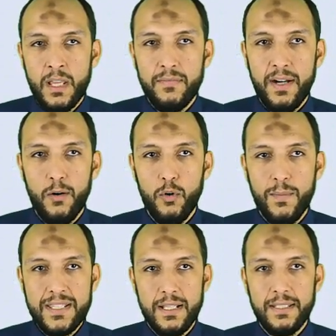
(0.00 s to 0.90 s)
فهقول له
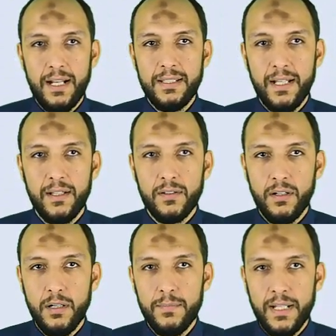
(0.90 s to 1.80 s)
مثلا تعالى ندخل
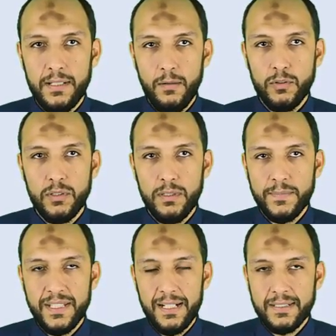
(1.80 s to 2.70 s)
رقم يعني دوت
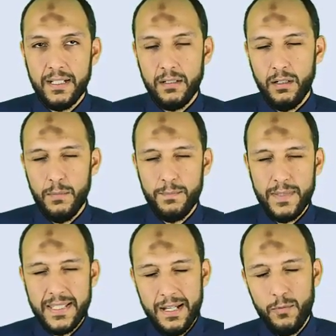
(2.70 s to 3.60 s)
المثال اذا كان رقم
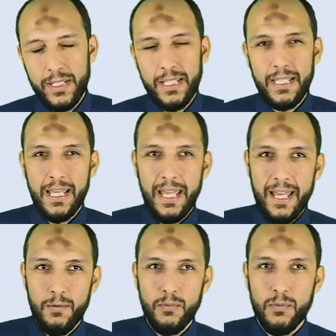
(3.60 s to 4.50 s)
زوجي
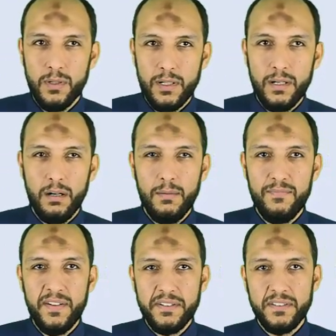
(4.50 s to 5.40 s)
او رقم
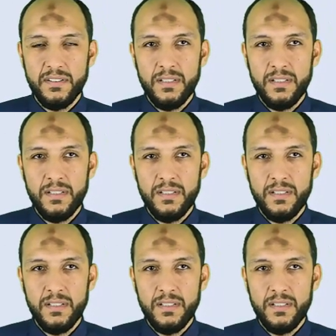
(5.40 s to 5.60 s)
فردي